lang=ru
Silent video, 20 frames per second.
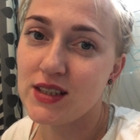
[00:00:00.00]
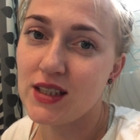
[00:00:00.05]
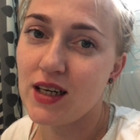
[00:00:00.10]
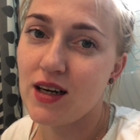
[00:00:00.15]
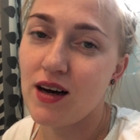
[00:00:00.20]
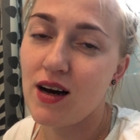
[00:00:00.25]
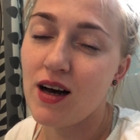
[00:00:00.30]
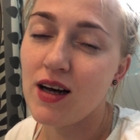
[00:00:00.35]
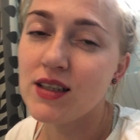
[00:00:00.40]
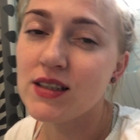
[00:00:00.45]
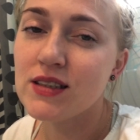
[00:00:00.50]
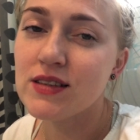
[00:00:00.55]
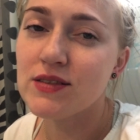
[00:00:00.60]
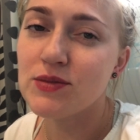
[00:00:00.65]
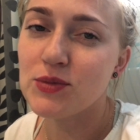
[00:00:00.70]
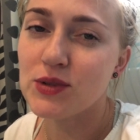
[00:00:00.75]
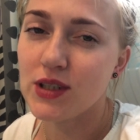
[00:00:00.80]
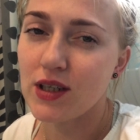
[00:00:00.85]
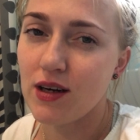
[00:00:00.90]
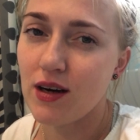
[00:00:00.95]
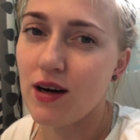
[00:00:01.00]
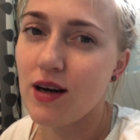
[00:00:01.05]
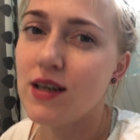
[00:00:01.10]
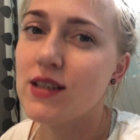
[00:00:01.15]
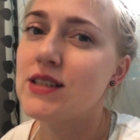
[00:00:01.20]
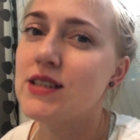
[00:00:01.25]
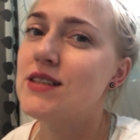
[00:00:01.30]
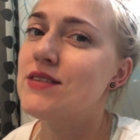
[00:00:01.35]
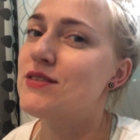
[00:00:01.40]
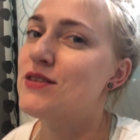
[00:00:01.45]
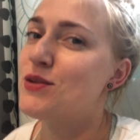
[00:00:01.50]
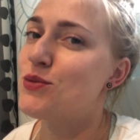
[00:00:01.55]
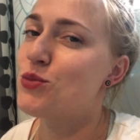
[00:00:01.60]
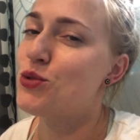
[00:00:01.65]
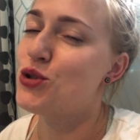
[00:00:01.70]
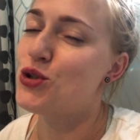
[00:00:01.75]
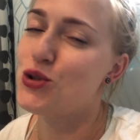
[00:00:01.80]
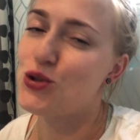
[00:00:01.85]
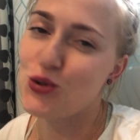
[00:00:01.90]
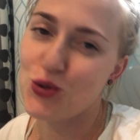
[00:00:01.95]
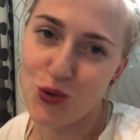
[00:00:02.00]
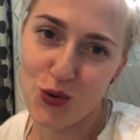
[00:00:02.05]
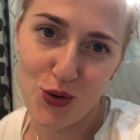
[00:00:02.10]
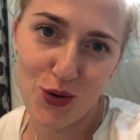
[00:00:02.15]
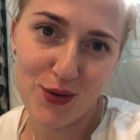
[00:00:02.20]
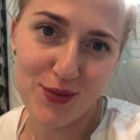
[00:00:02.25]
заказываем, заказываем еще.